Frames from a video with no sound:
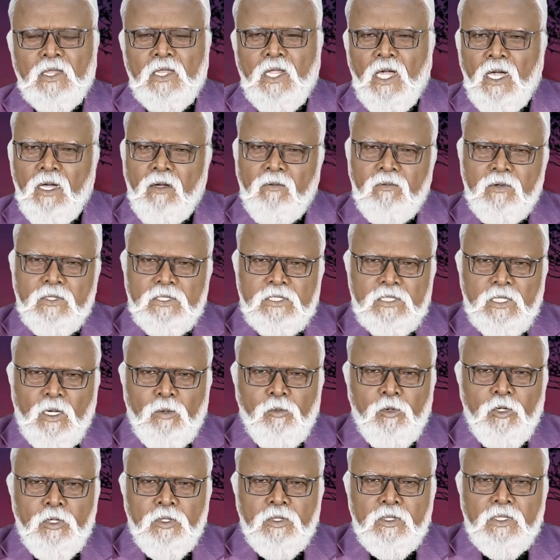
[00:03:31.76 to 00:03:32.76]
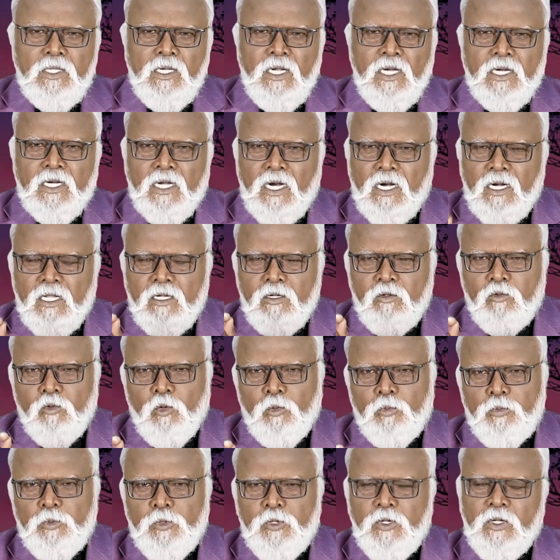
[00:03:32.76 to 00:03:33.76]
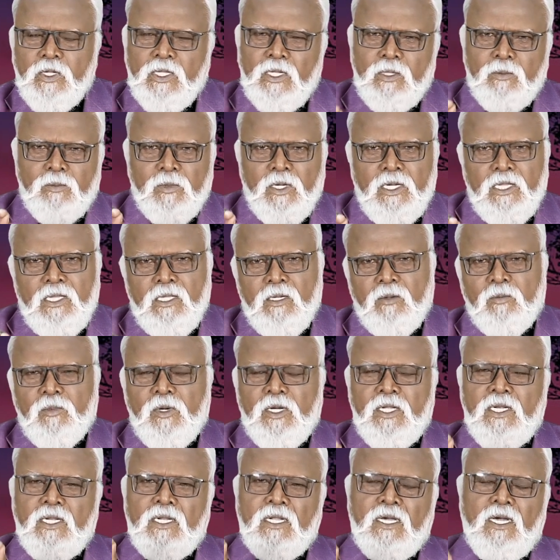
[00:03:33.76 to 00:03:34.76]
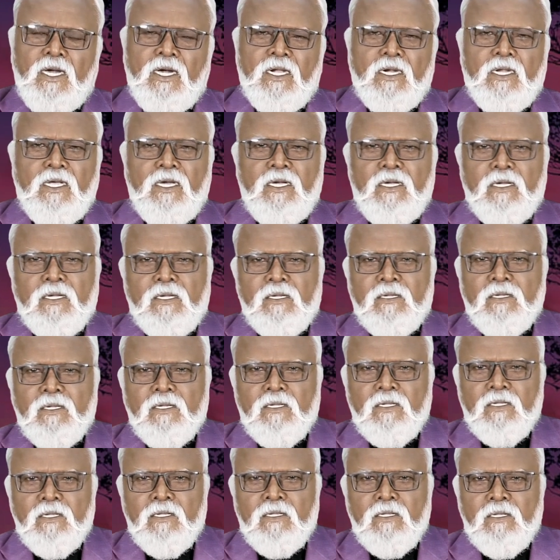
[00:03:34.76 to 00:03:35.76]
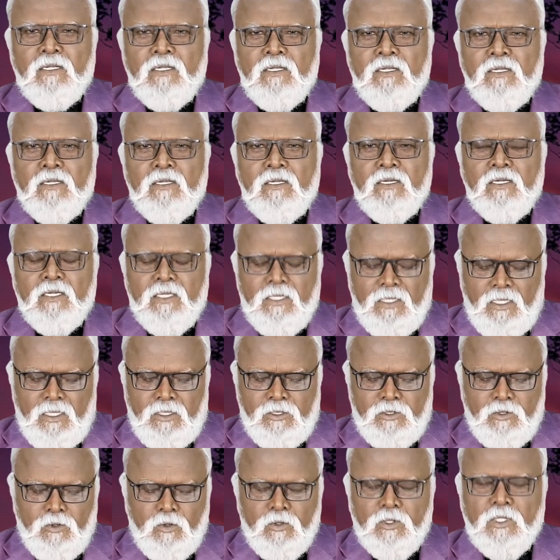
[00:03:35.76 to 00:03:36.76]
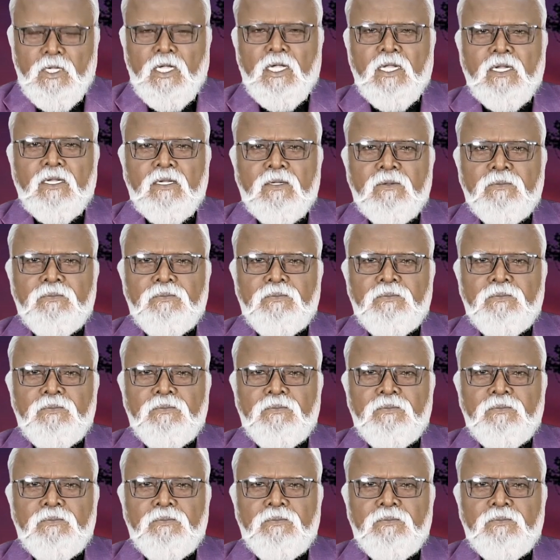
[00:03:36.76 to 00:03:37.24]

தேவ சமூகத்தில் கணக்கு ஒப்புவிக்கிற மனிதன் மாதிரி இருக்காங்களா இதான் சொல்கிறார்